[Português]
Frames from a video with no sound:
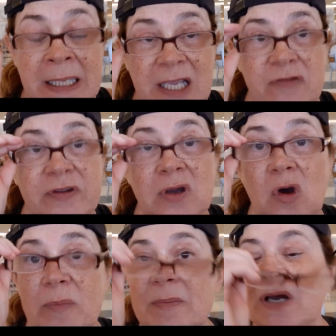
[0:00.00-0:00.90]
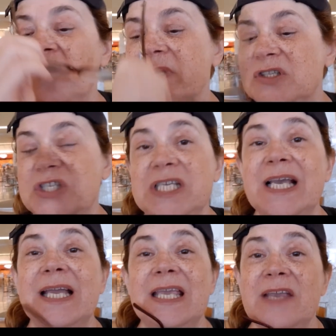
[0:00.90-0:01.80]
Eu vim comer uma comidinha
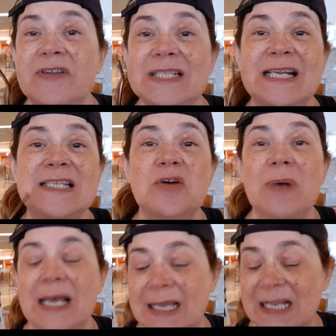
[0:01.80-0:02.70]
aqui, vim trazer uma...